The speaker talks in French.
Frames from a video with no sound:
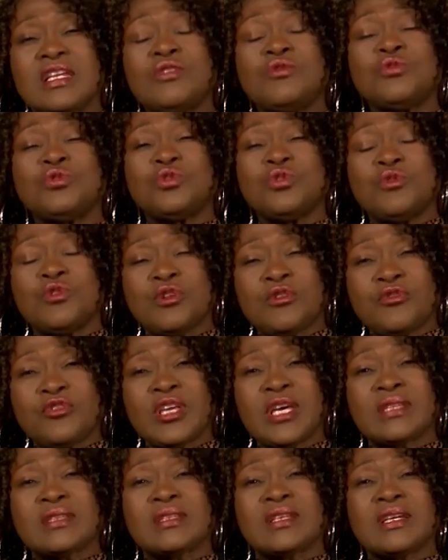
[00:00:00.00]
Et nous devons
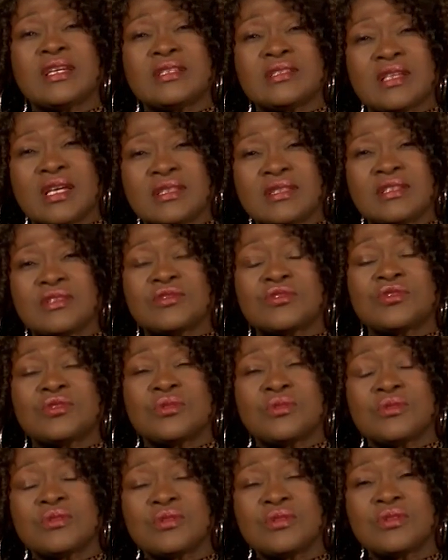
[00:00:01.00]
faire très
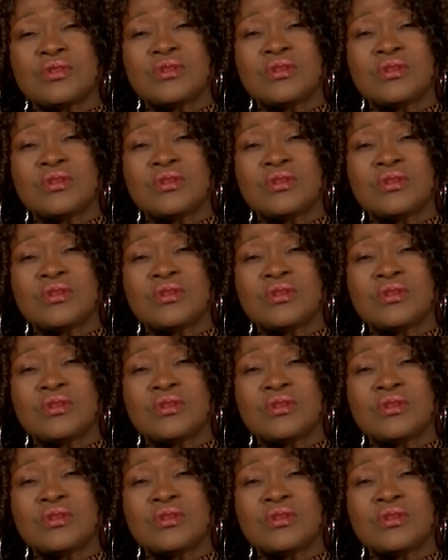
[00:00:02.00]
attention.